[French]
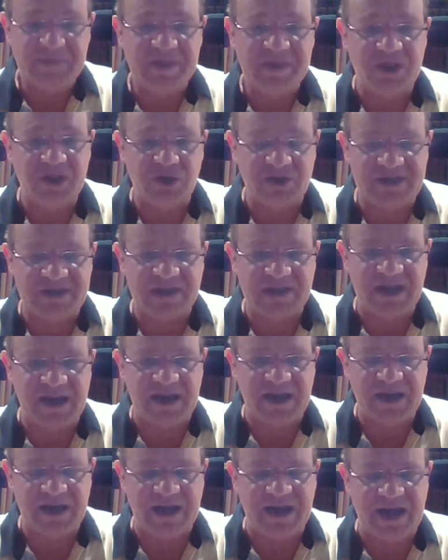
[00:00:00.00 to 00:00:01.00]
D'ailleurs, cette
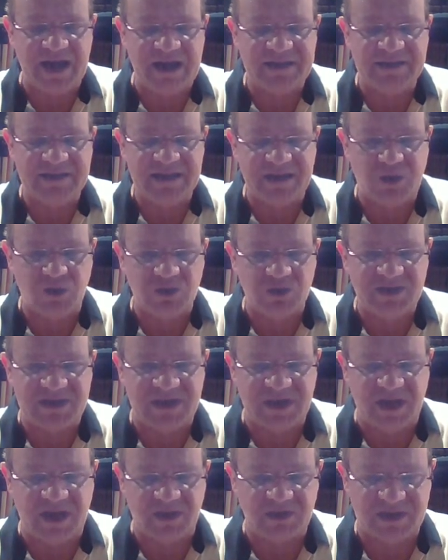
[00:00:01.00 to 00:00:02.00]
halakha a des
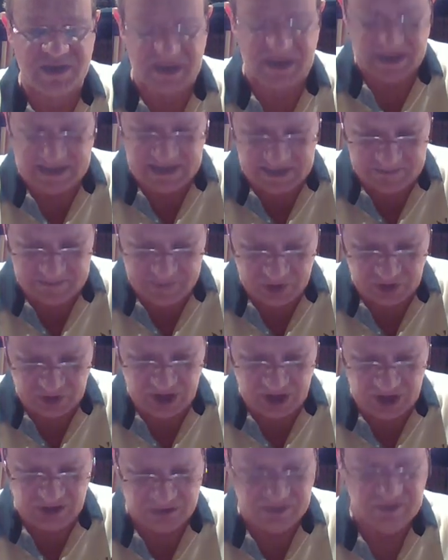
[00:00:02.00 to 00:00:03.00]
conséquences très
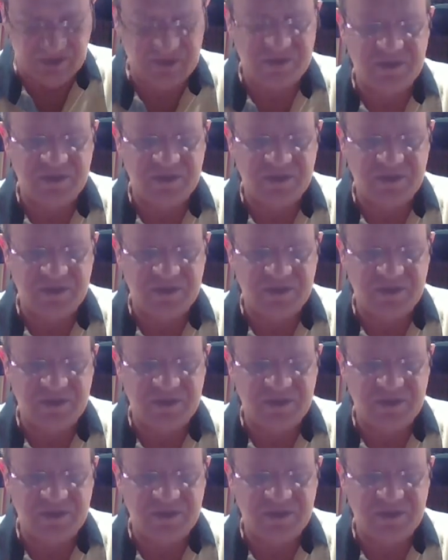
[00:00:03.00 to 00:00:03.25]
importantes